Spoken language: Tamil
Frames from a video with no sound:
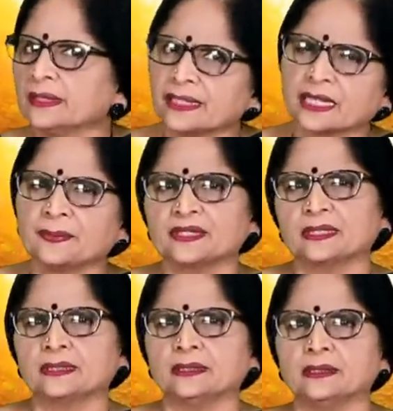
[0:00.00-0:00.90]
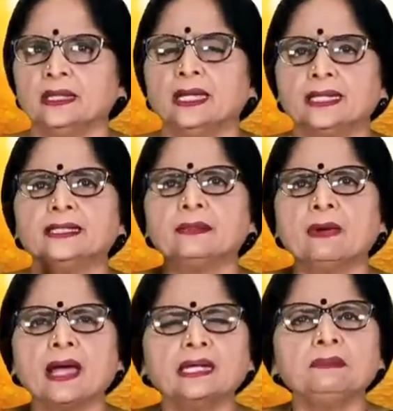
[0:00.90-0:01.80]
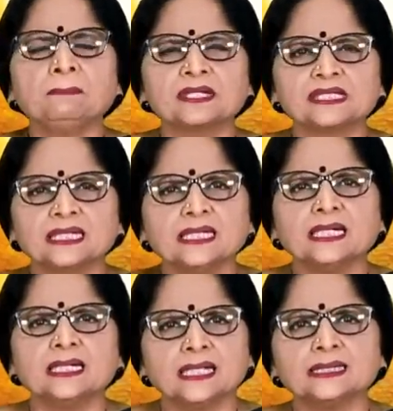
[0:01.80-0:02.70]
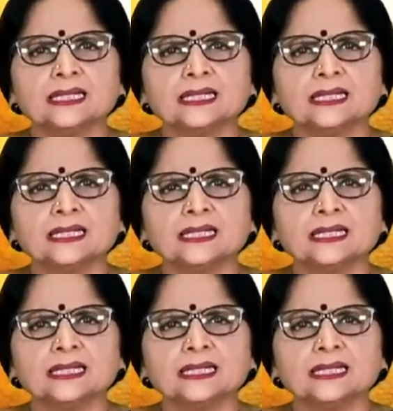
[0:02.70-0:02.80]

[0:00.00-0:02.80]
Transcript: நிறைய பேருக்கு இருக்குது இந்த மாதிரி பிரச்சனைகள்லாம்